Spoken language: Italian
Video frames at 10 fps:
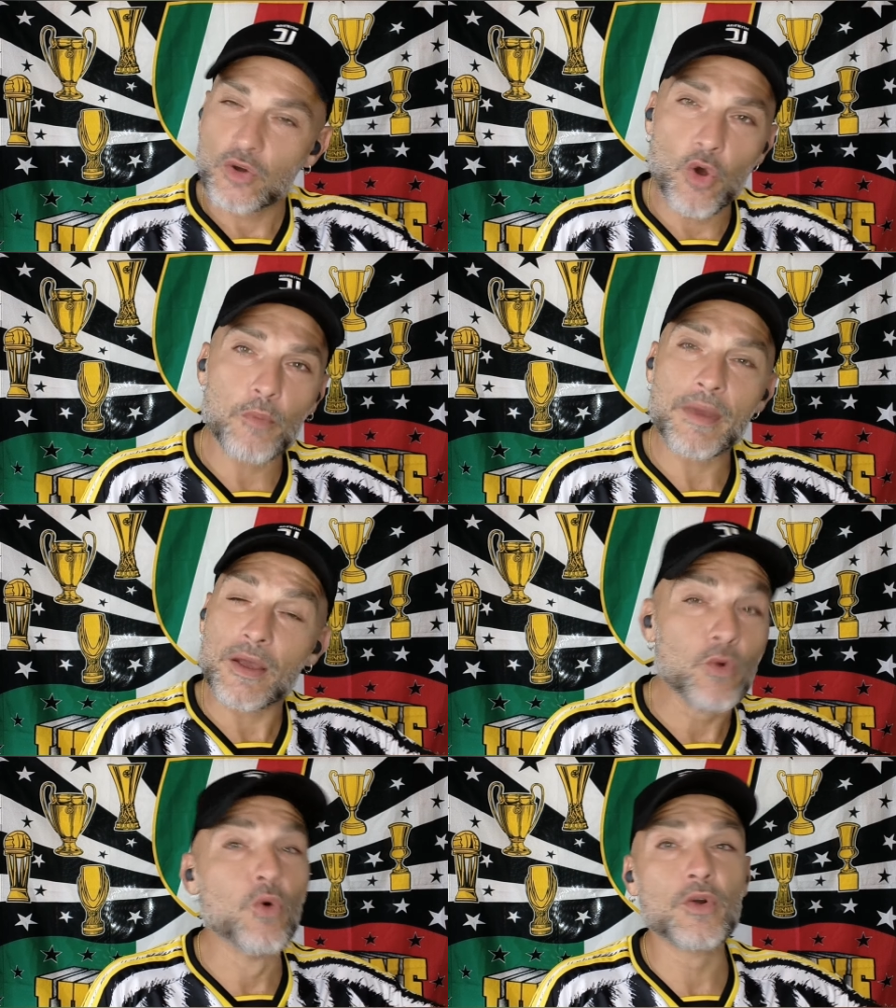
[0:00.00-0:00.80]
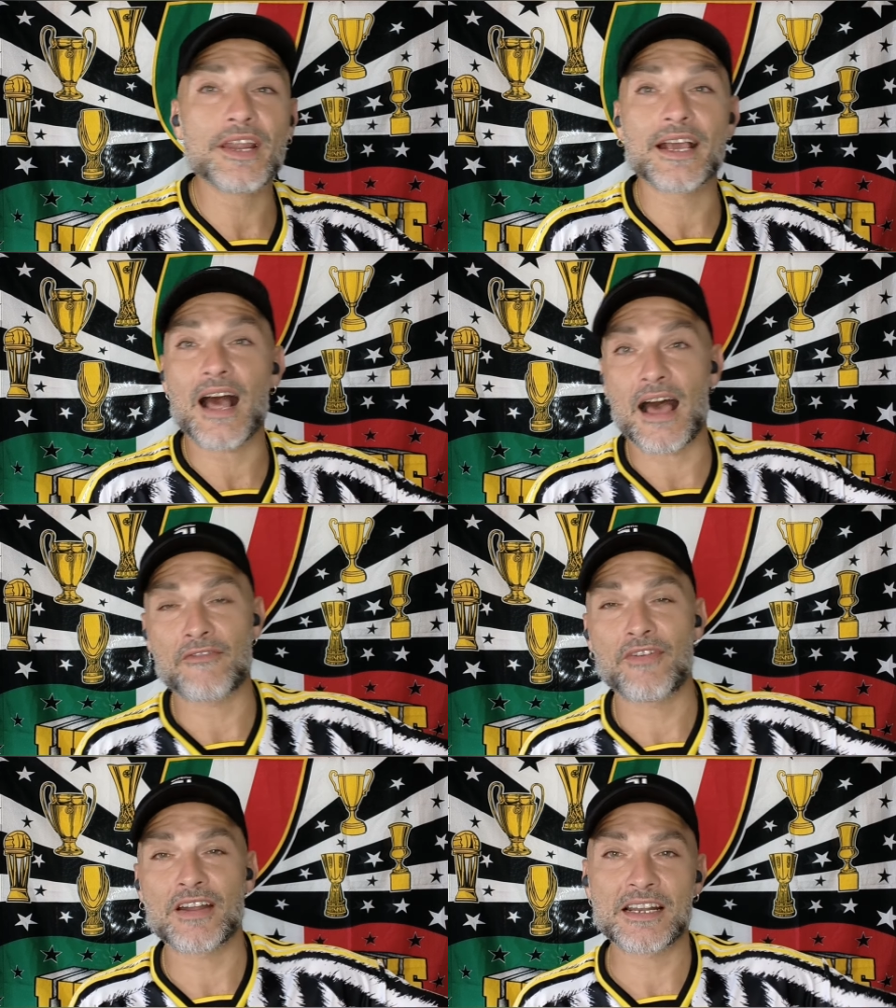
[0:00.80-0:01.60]
come unica
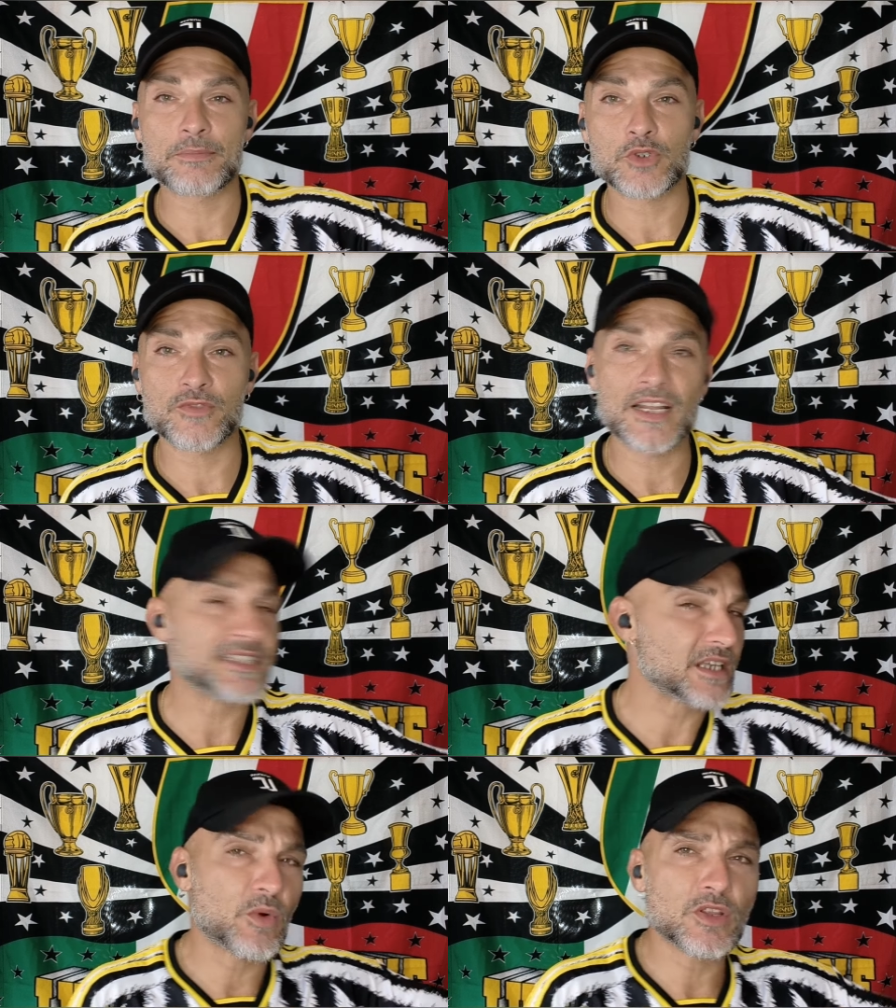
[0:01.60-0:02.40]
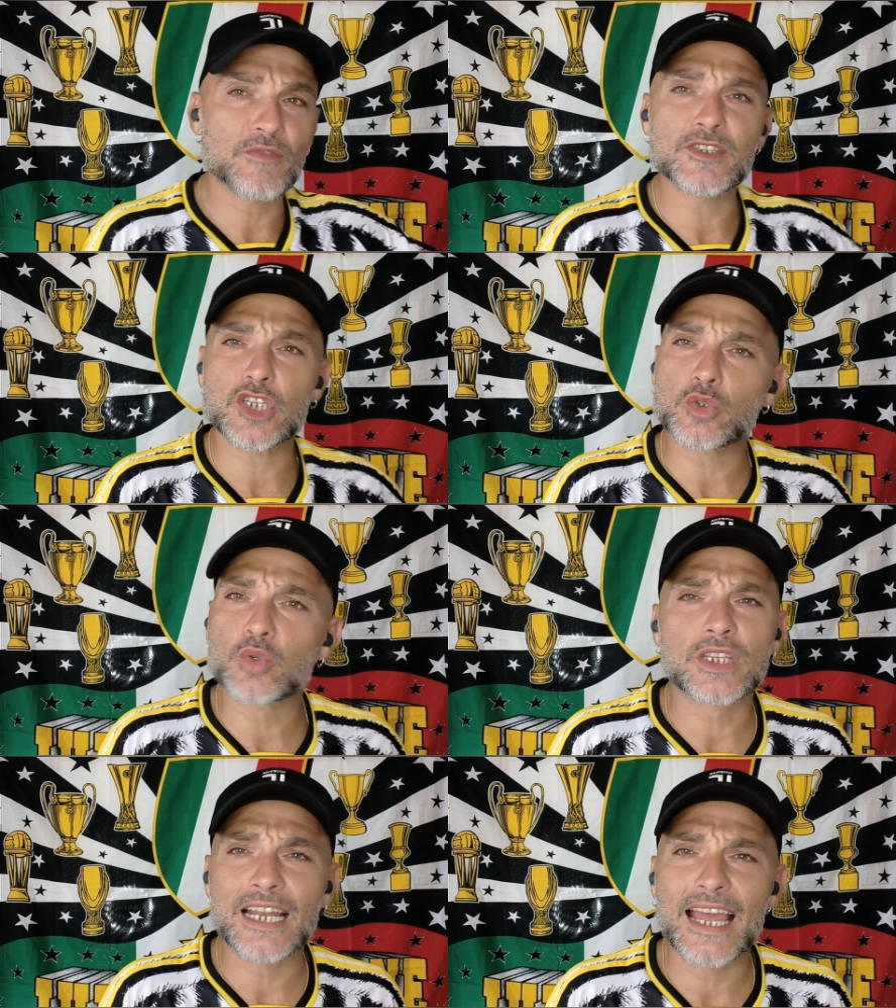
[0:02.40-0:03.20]
a fare le plusvalenze, quando invece
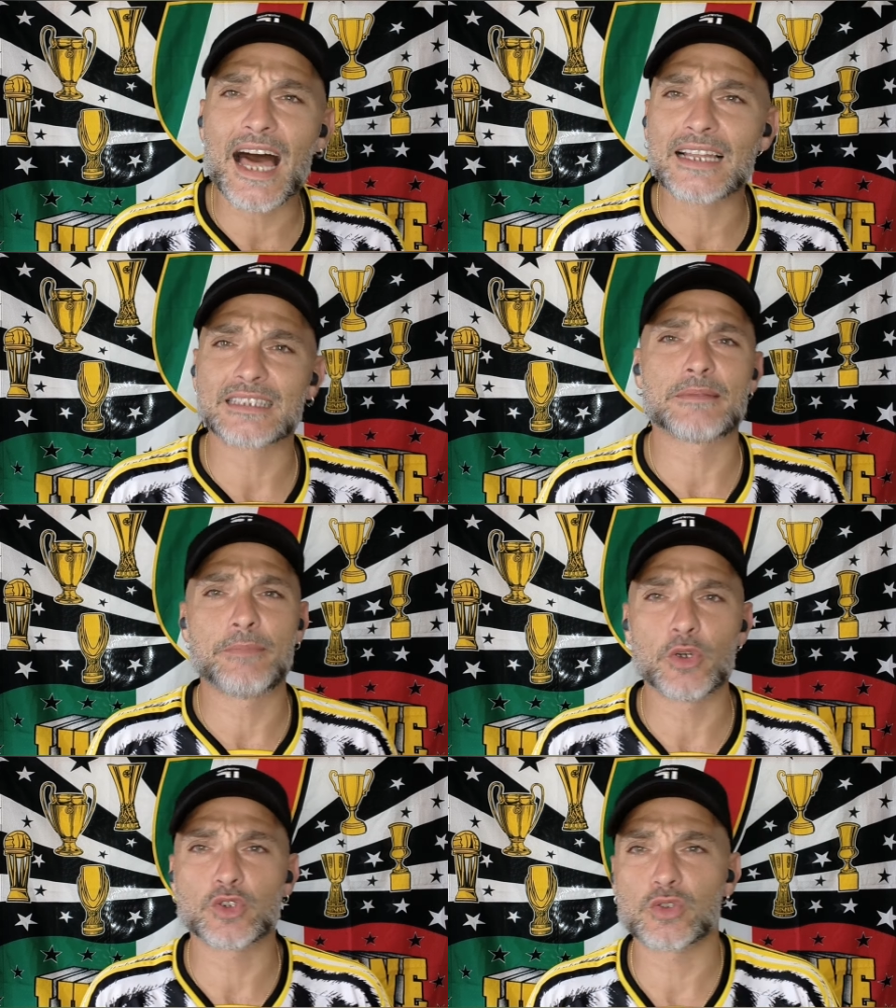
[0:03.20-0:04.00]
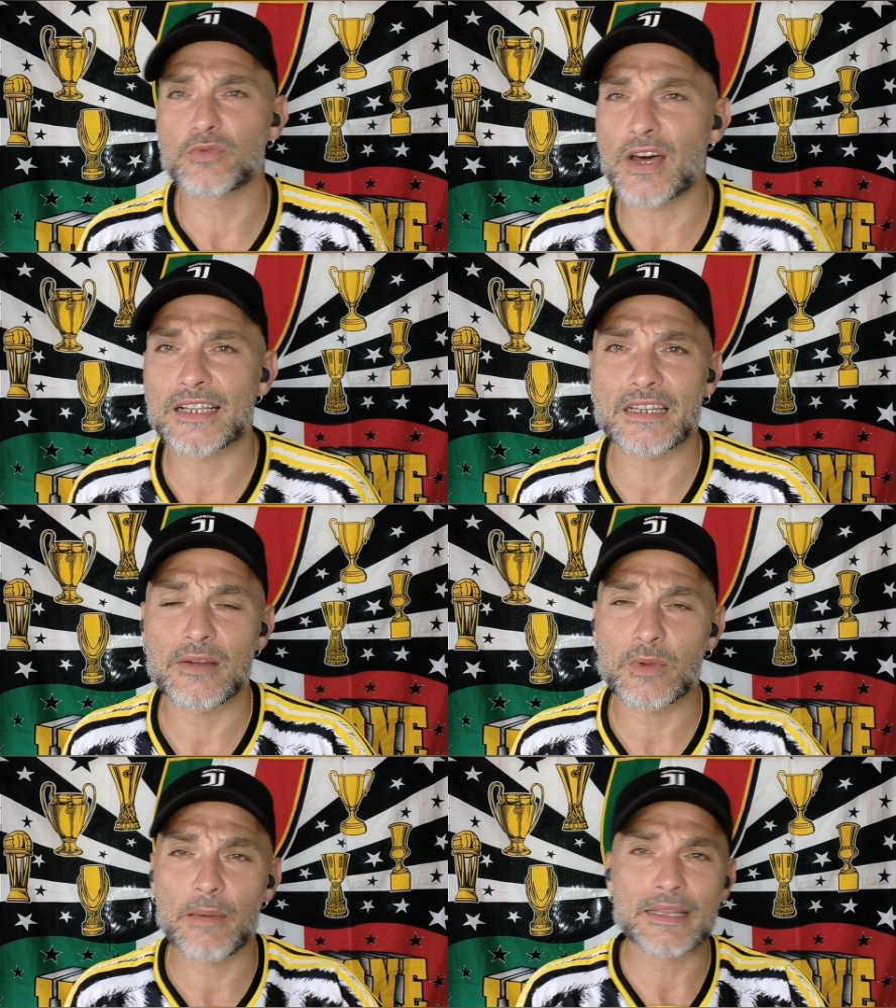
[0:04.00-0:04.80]
tutte le altre possono fare
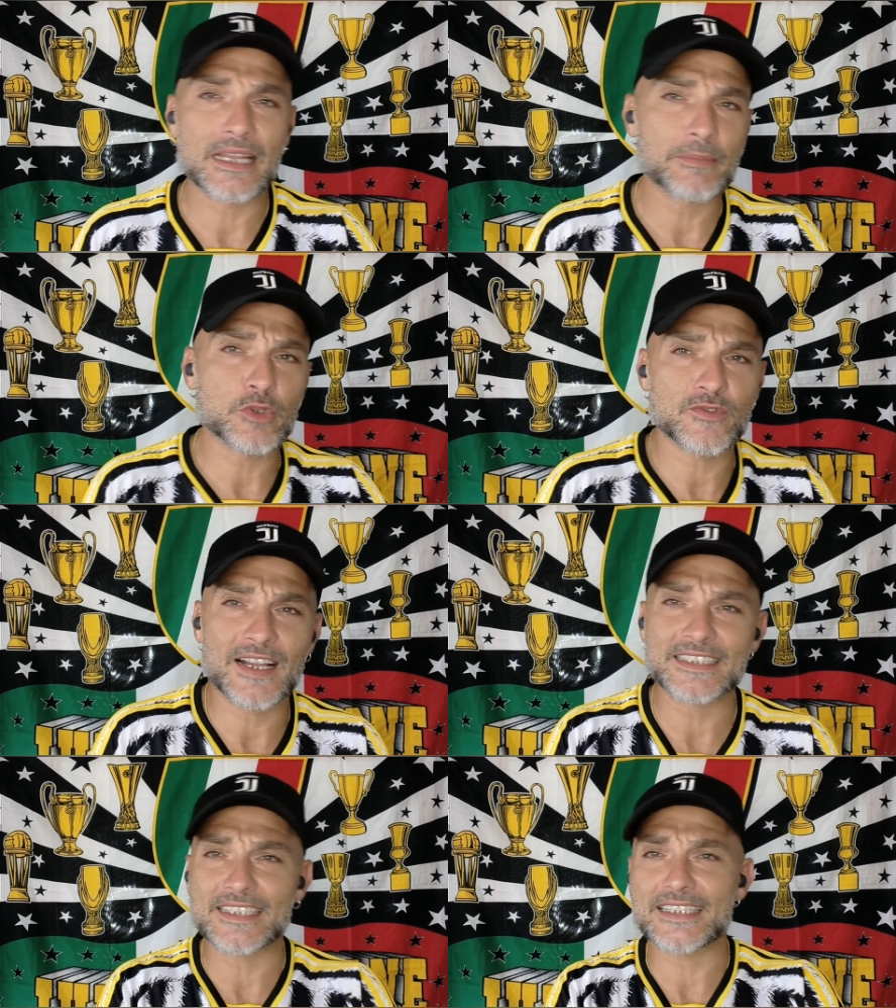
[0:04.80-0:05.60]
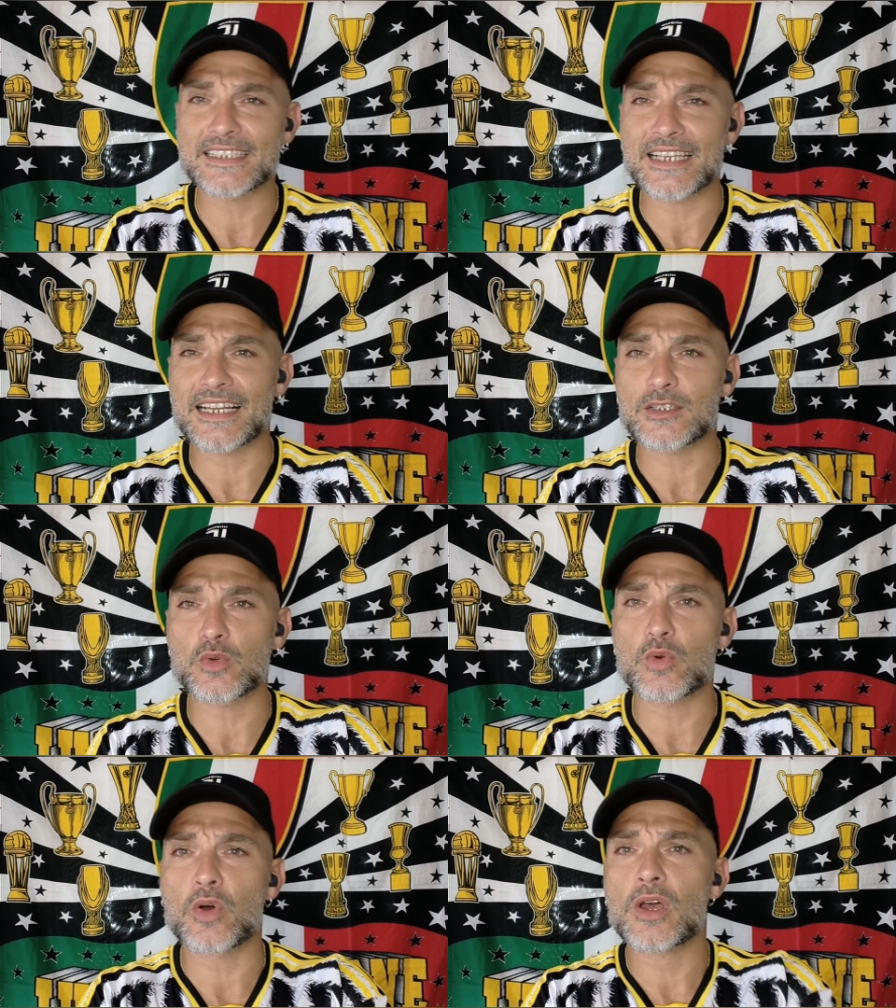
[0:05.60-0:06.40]
tranquillamente le plusvalenze senza che
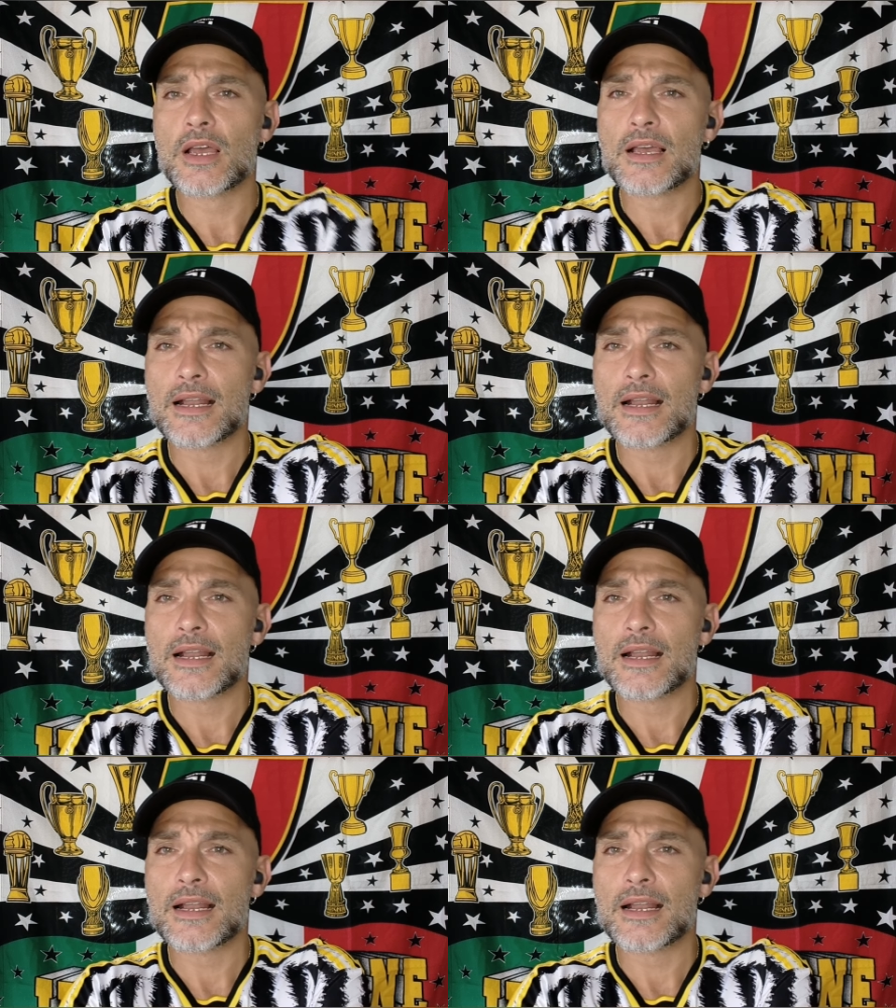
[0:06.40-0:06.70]
nessuno